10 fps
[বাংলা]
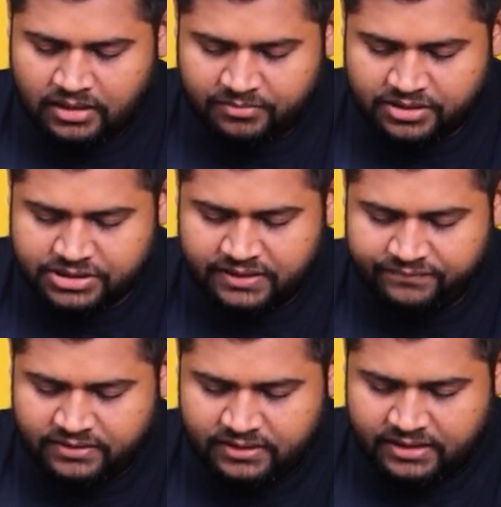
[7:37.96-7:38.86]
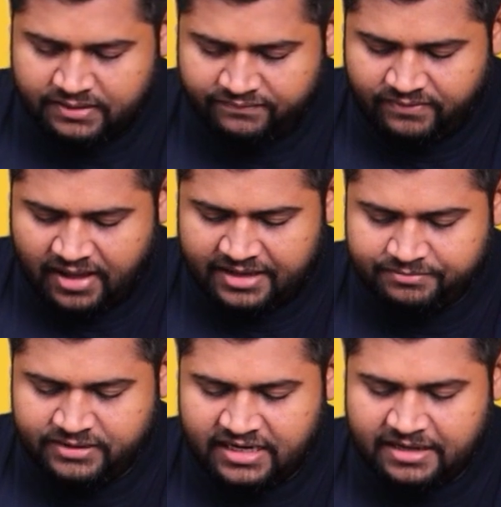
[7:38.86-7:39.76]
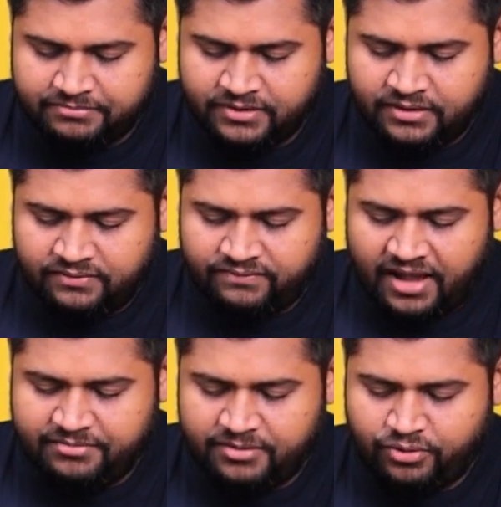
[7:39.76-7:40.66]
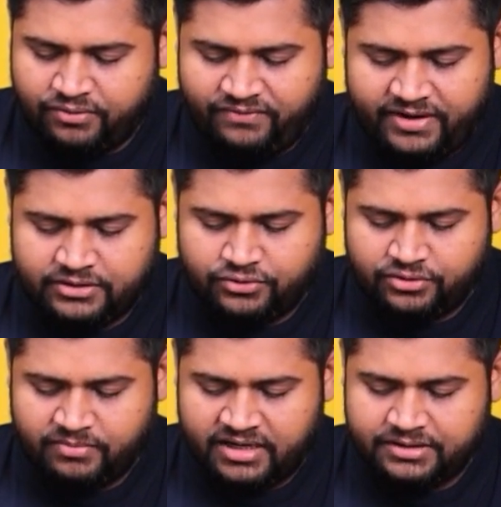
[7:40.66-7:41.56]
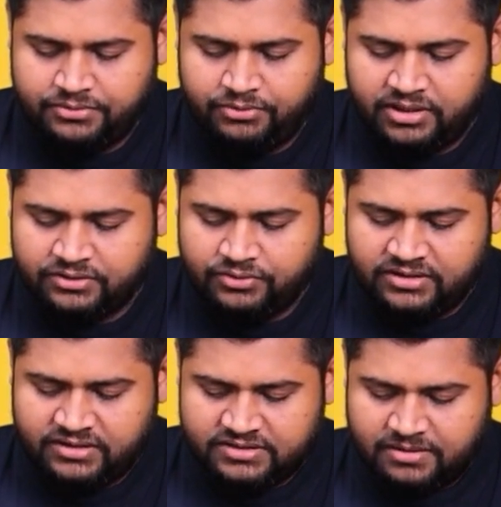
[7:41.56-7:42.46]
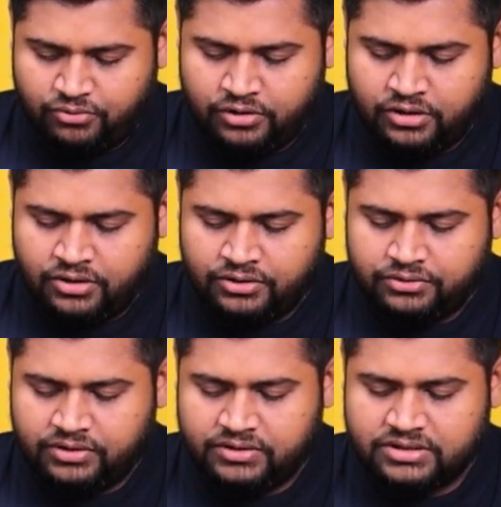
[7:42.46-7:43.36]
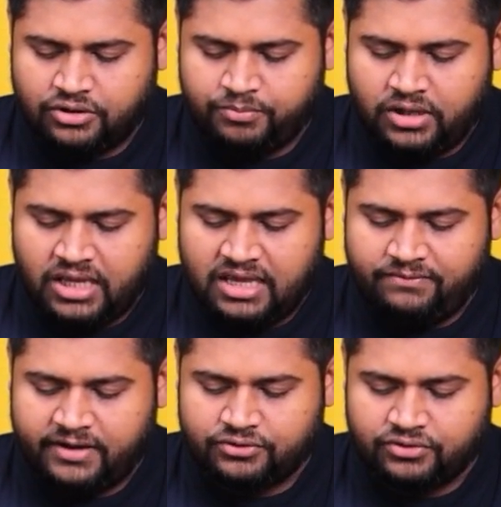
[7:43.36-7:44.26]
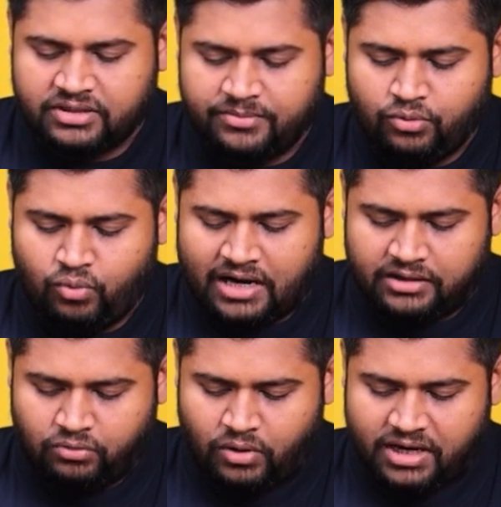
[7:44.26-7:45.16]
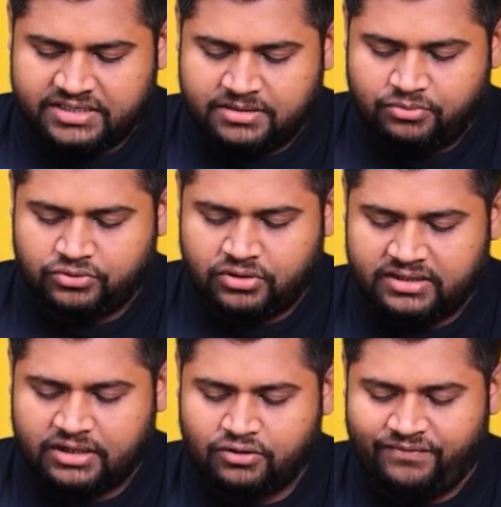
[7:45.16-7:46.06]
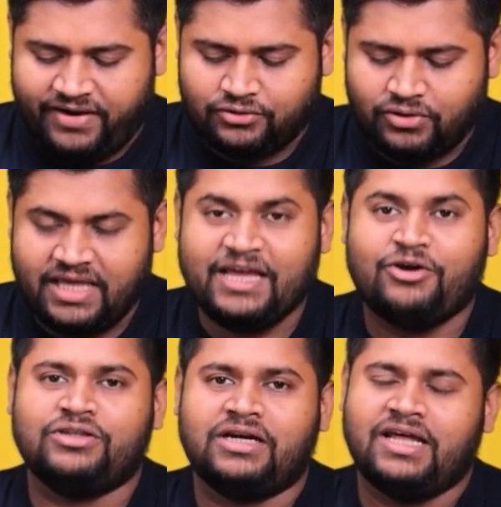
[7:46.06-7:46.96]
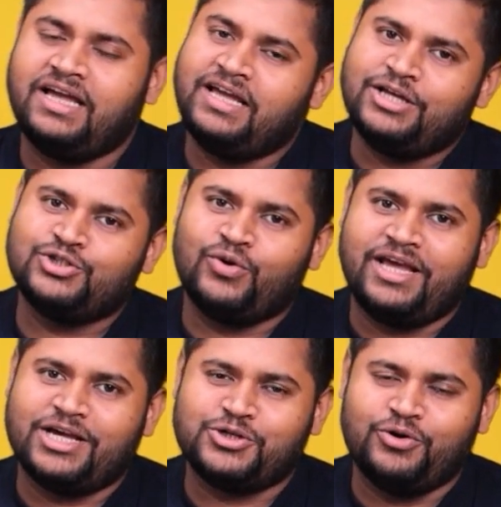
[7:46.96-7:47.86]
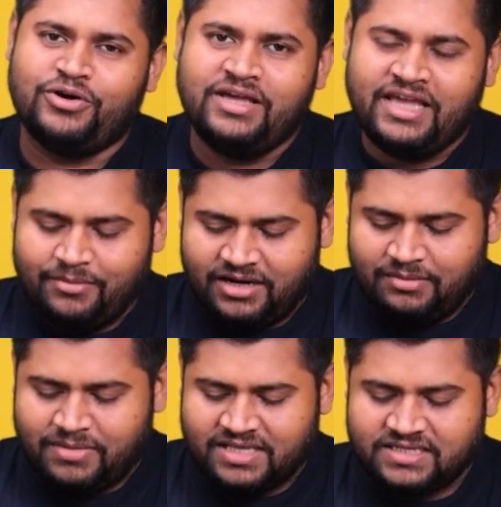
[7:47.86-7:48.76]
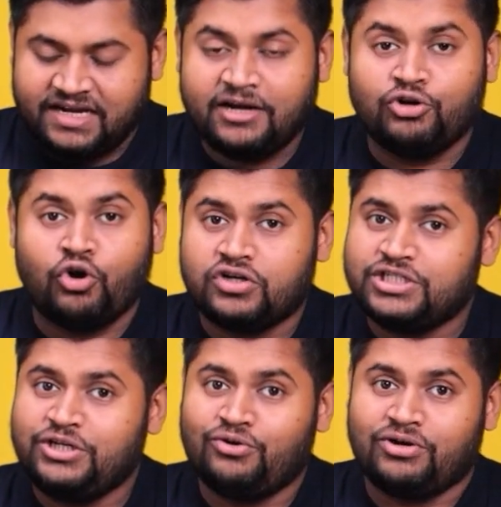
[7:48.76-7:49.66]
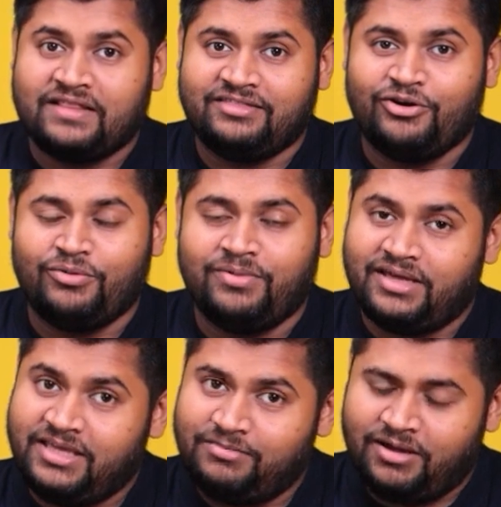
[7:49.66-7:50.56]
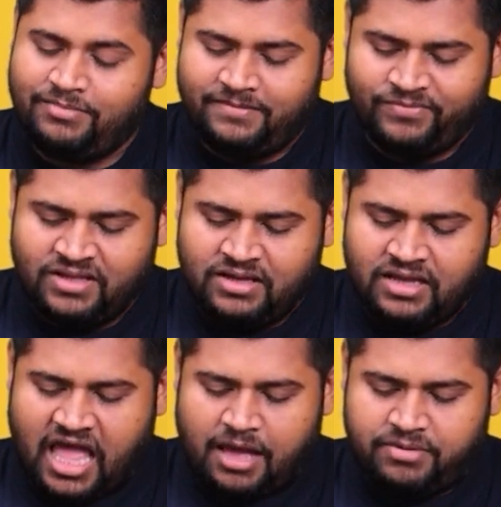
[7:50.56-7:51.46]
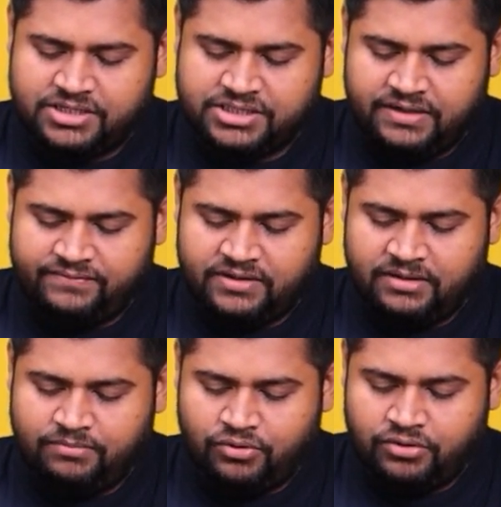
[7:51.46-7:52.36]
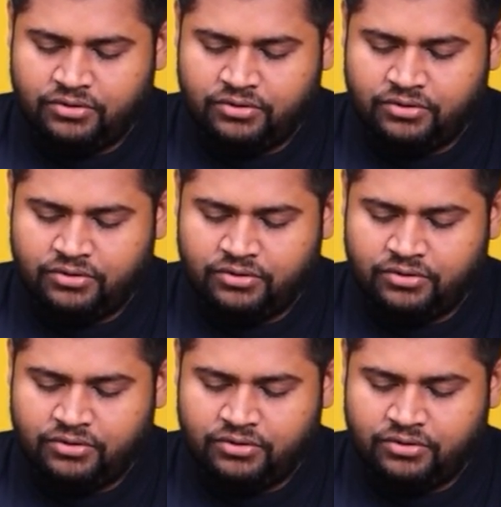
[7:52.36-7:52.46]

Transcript: আমরা শিফট দিয়ে ফাইভ দিলাম ফাইভের পর ভেক্টর মানে থ্রি থ্রিতে যাব থ্রিতে যাওয়ার পর মানে এ ভেক্টর তার আপনি ওয়ান ওয়ানে যাব তাহলে দেখো ভেক্টর এ কথাটা চলে আসলো এবার মাঝখানে ডট চিহ্নটা আনতে হবে কিভাবে আবার শিফট দিব